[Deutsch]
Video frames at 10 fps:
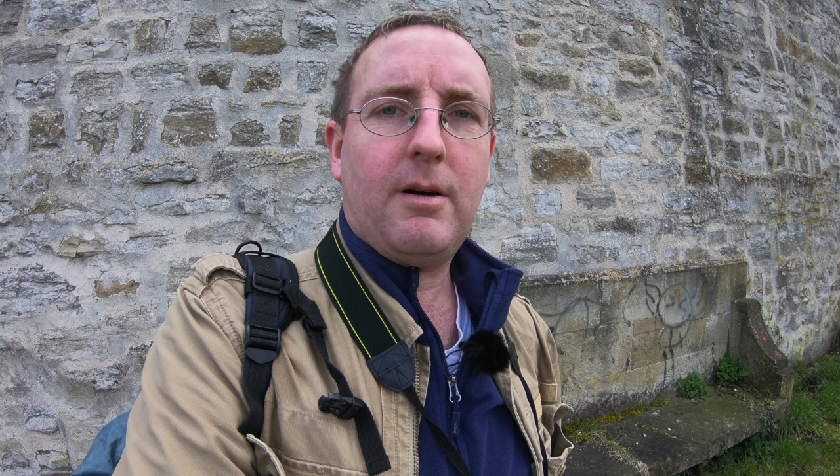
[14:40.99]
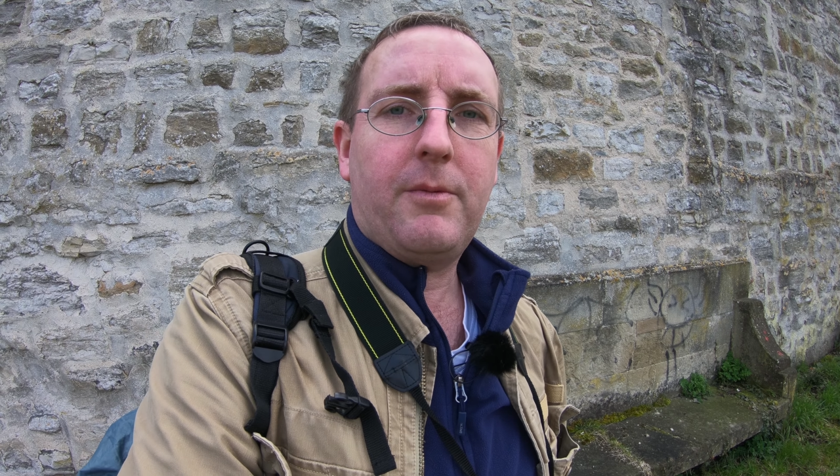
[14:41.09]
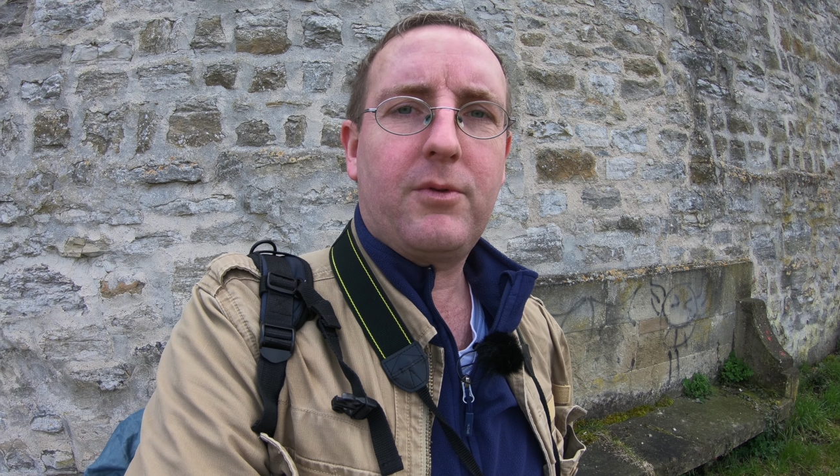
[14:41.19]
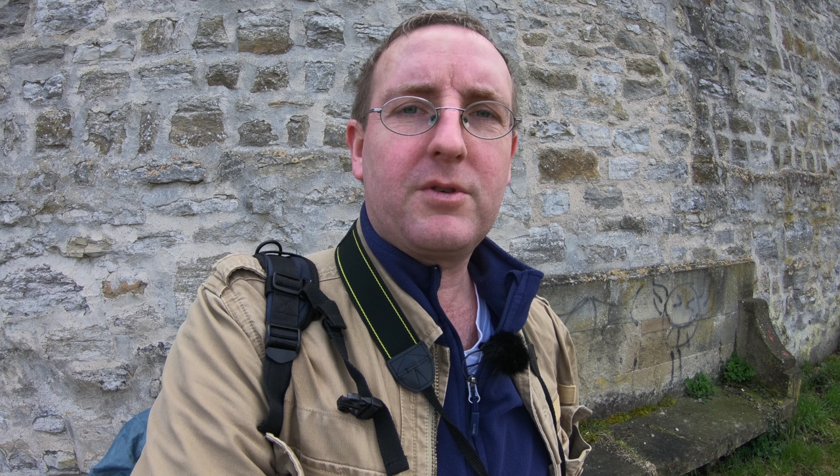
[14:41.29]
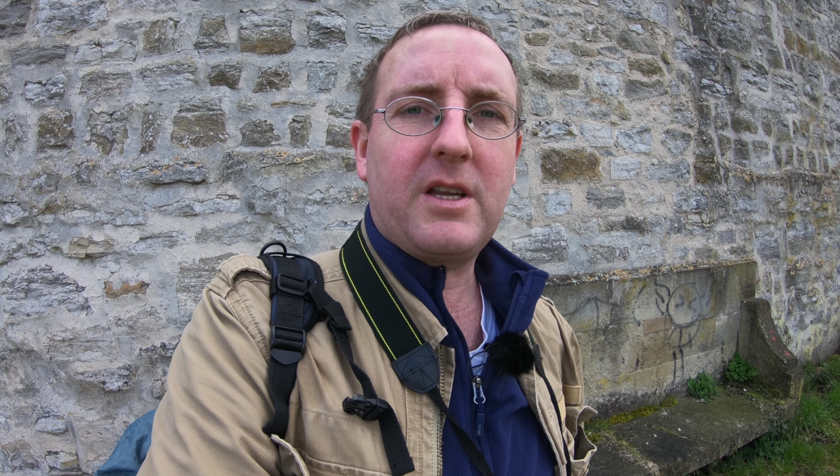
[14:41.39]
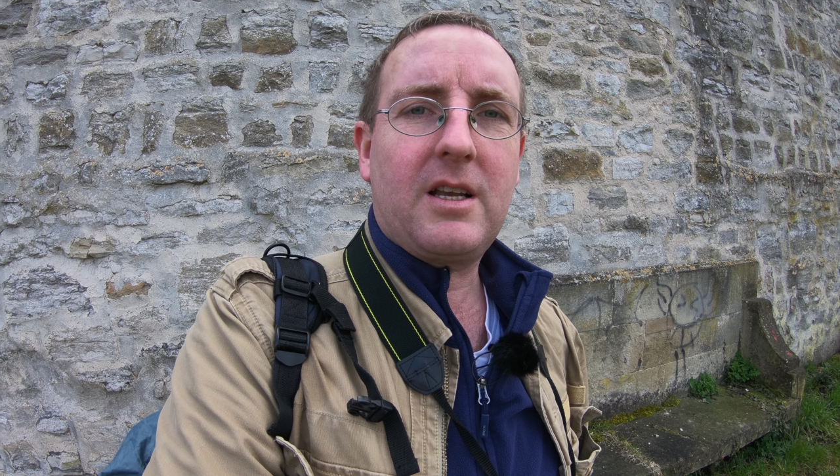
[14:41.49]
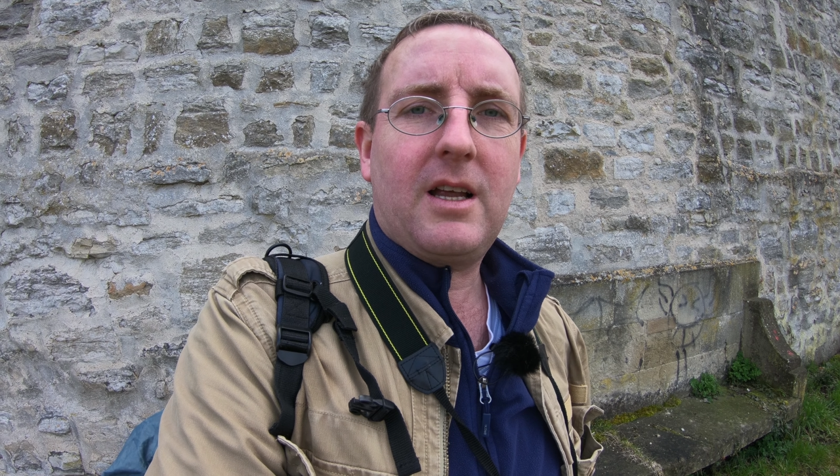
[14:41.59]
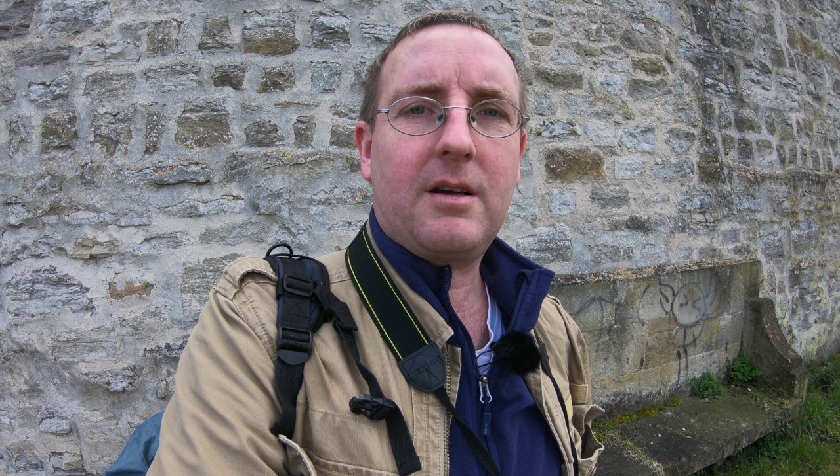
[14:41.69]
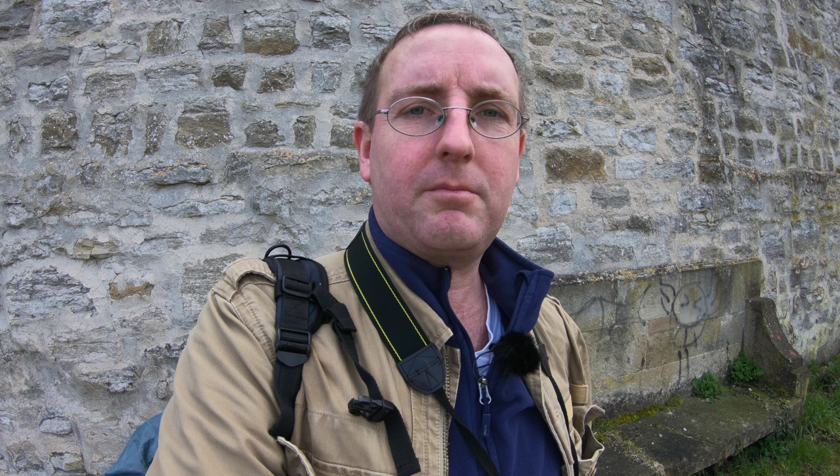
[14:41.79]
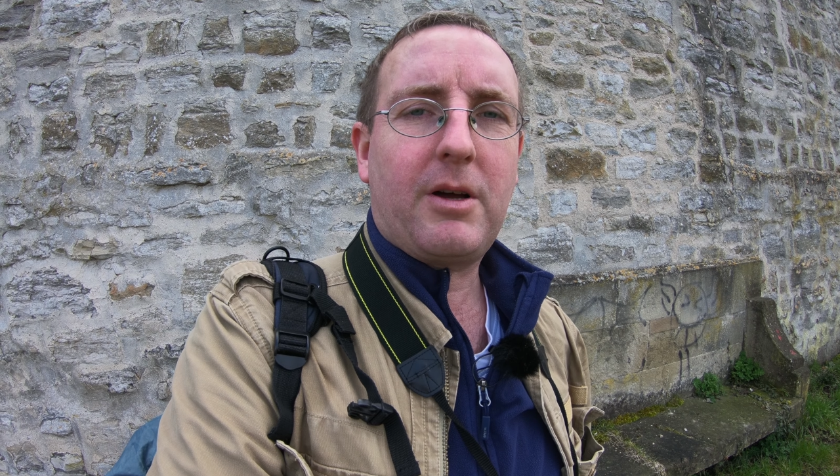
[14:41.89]
Immer am Fluss
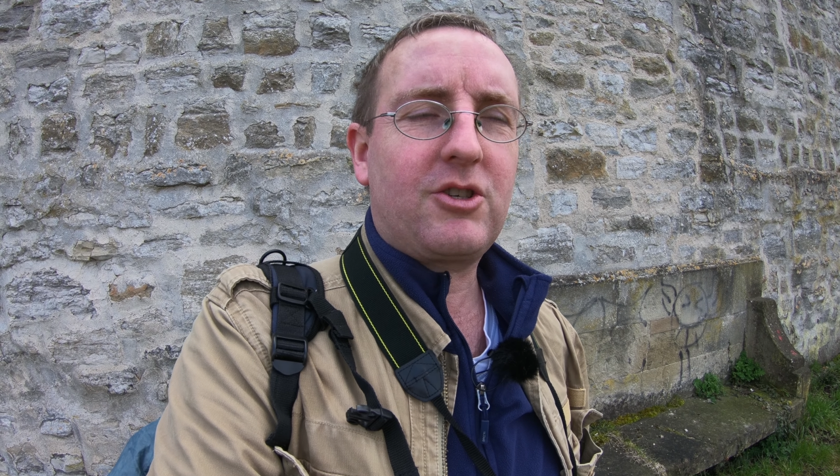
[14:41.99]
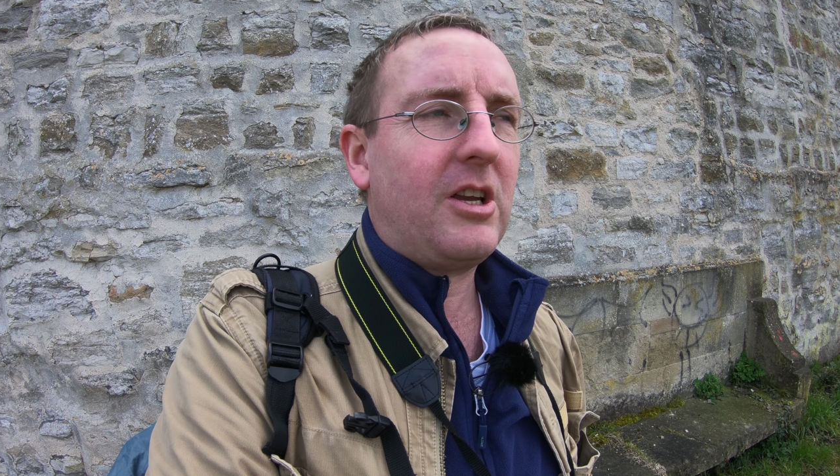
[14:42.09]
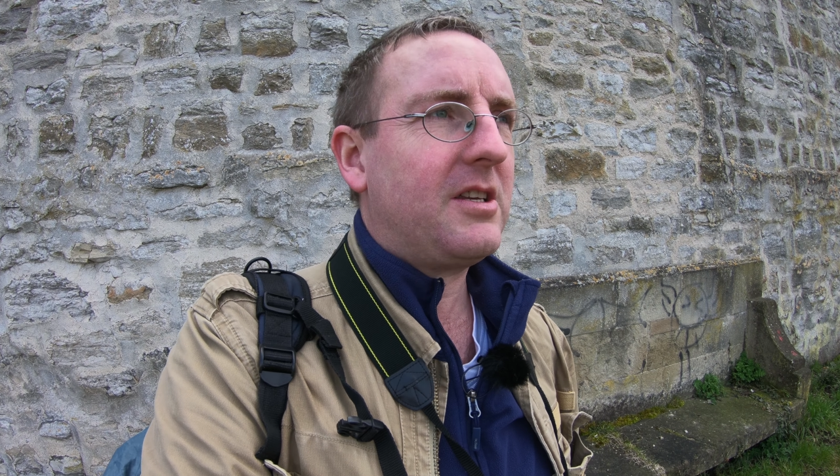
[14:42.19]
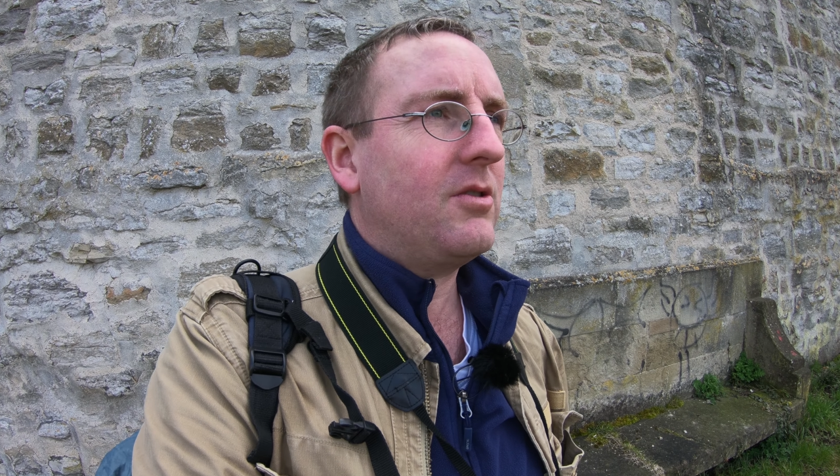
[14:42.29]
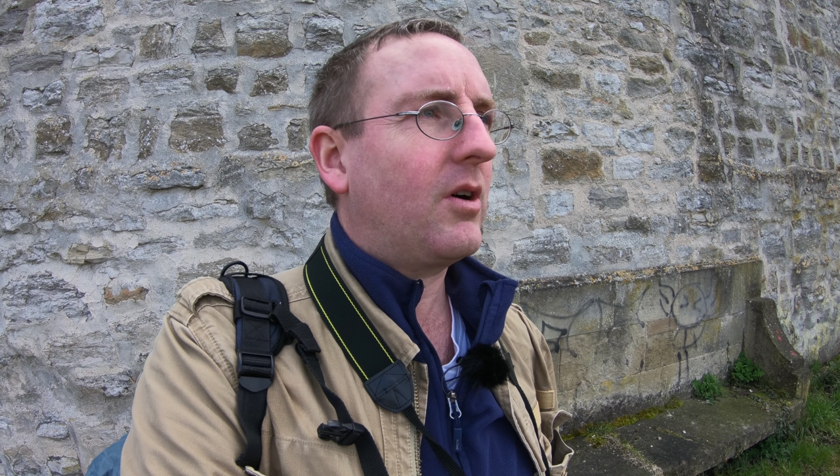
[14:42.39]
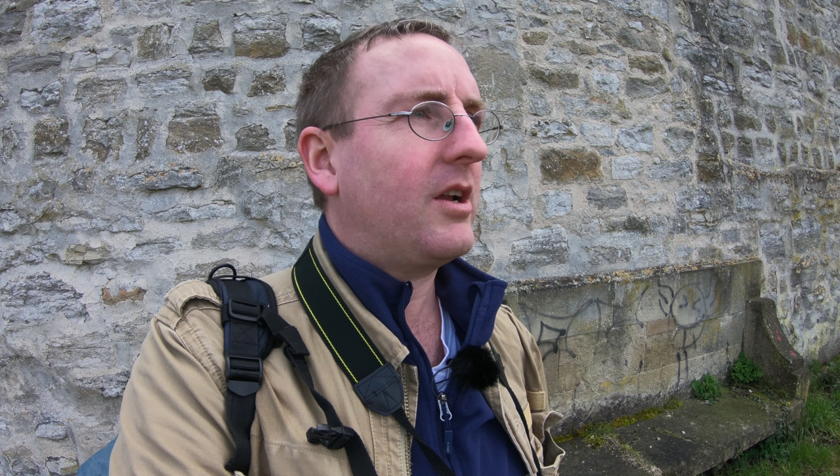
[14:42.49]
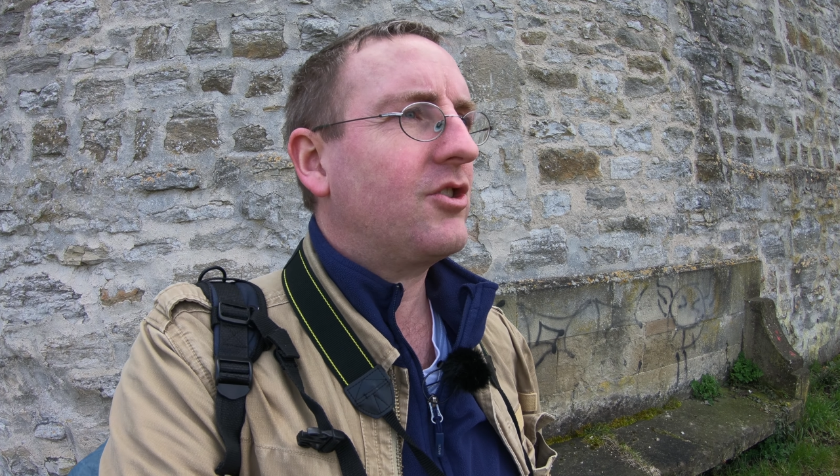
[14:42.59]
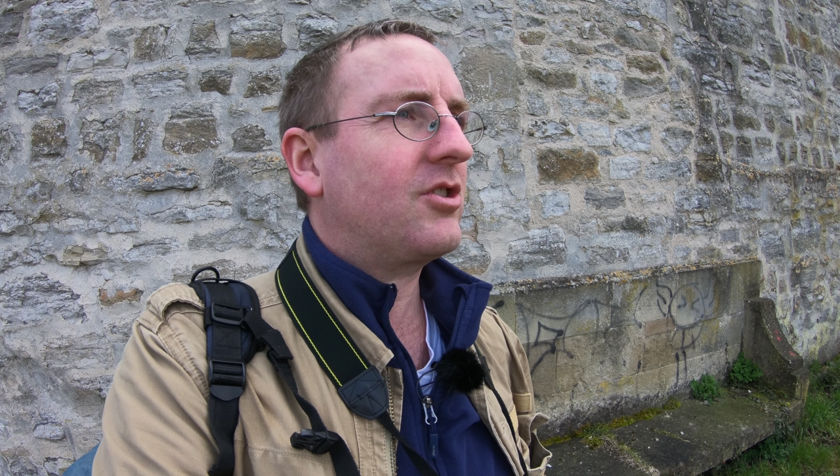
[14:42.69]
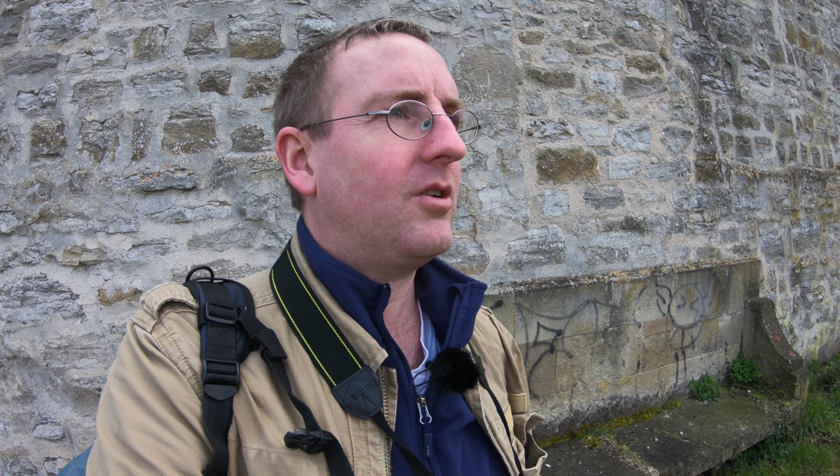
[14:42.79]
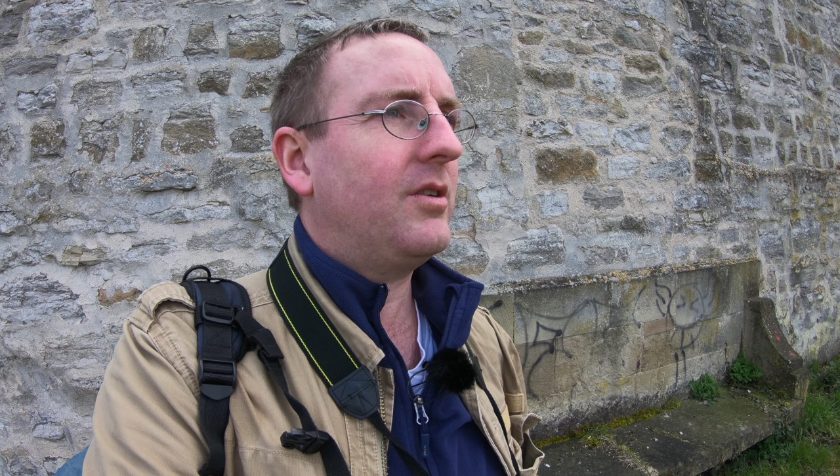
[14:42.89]
entlang, ein paar Städtchen
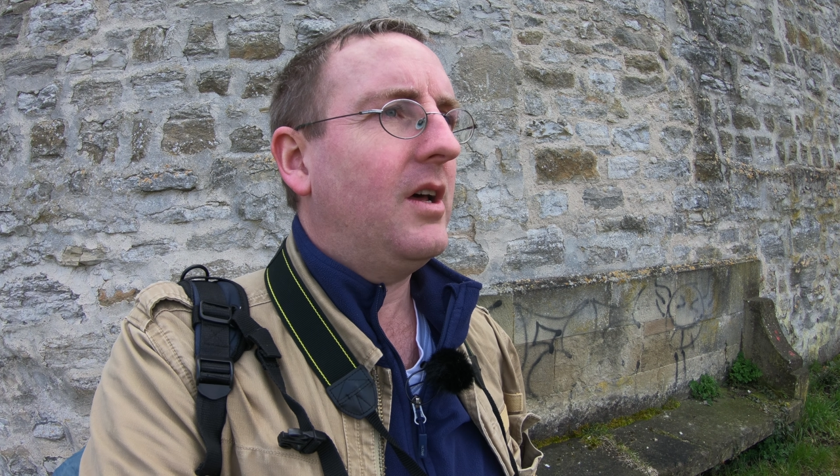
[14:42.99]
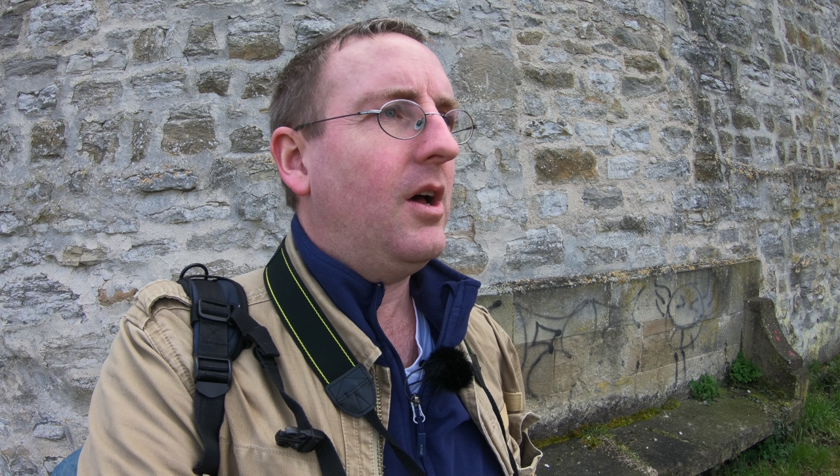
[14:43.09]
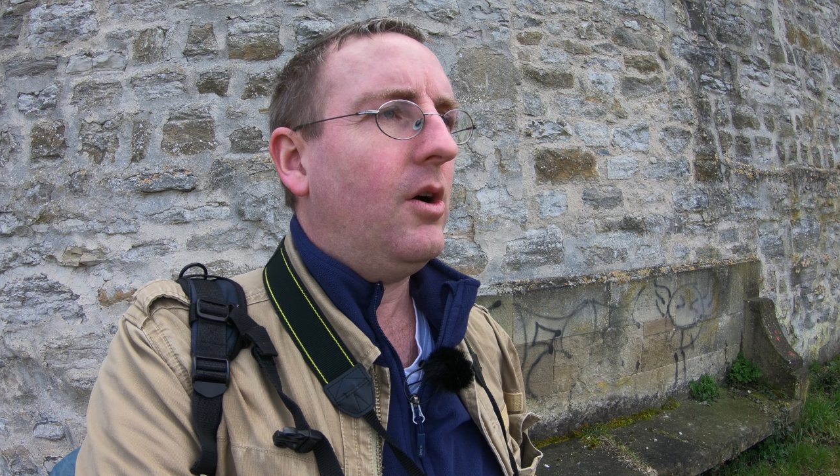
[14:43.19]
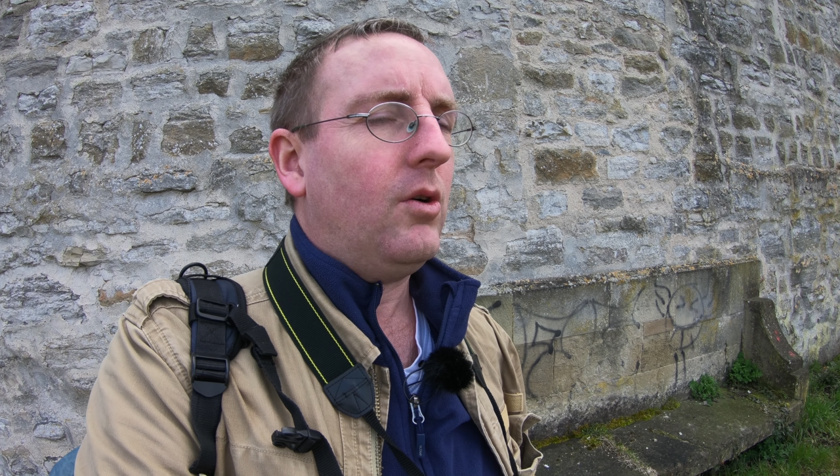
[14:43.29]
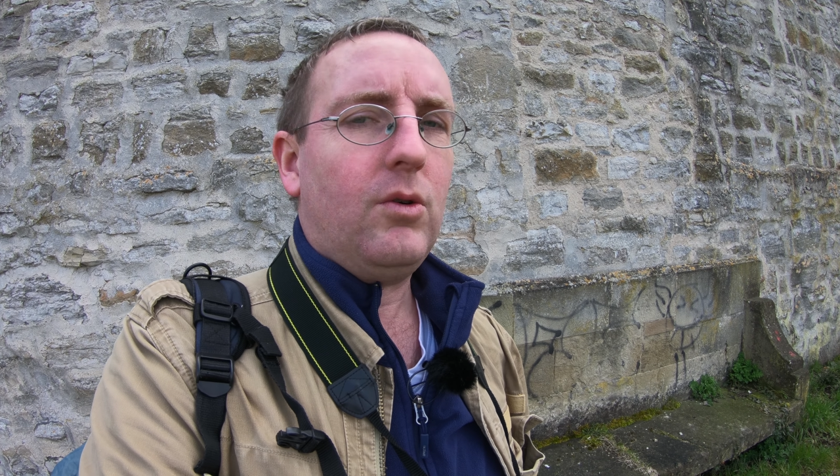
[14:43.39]
noch anschauen.